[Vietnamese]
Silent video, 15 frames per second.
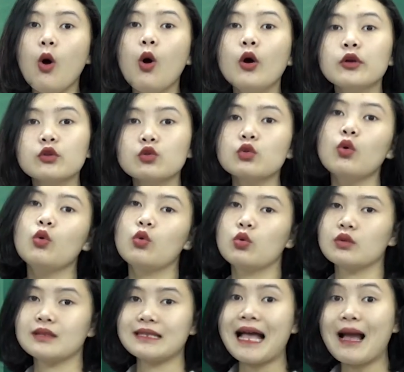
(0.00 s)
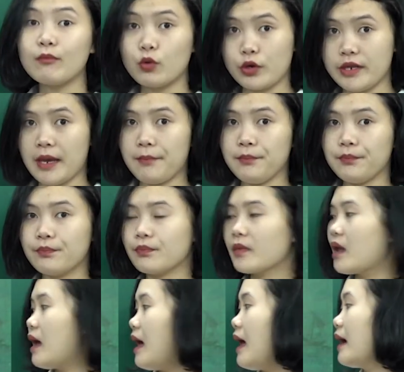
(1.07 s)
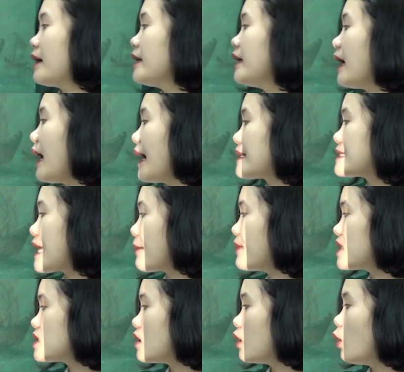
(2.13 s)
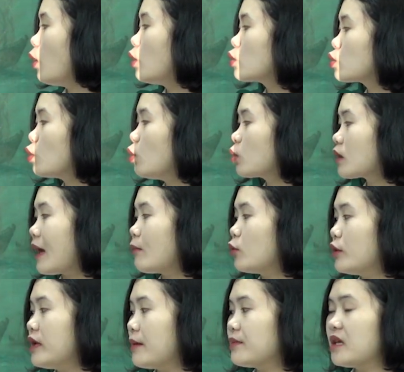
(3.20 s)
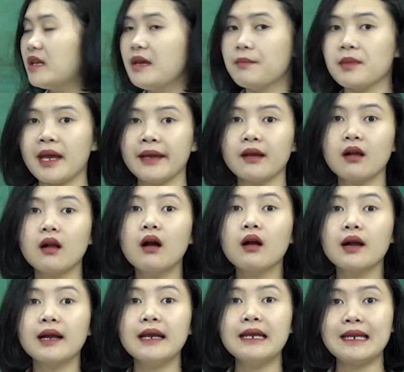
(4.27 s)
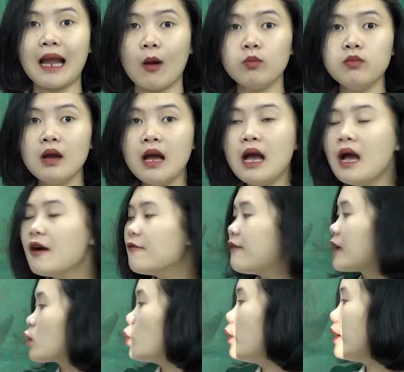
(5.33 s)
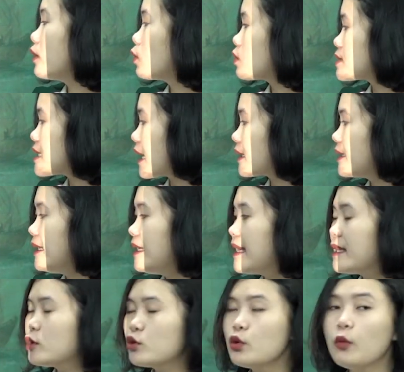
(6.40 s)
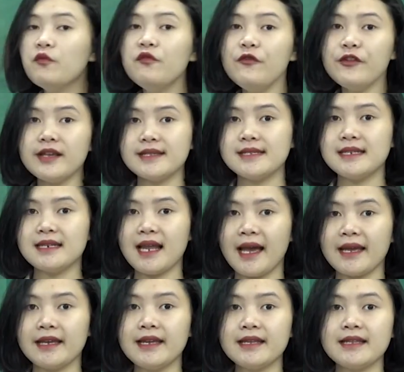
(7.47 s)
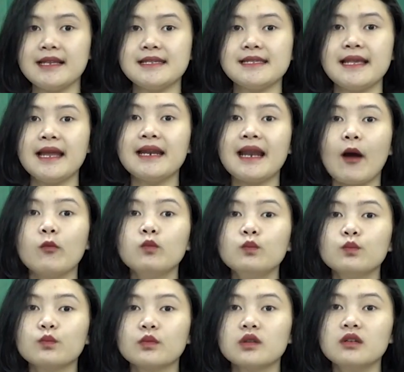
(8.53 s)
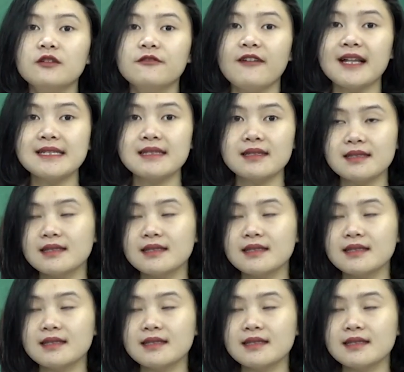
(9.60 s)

hội tụ tại một điểm. À, khi ánh sáng mặt trời hội tụ tại một điểm thì điểm này cực kỳ nóng, và thuyền của giặc đi đến đúng vị trí này thì sẽ nóng, tự phát,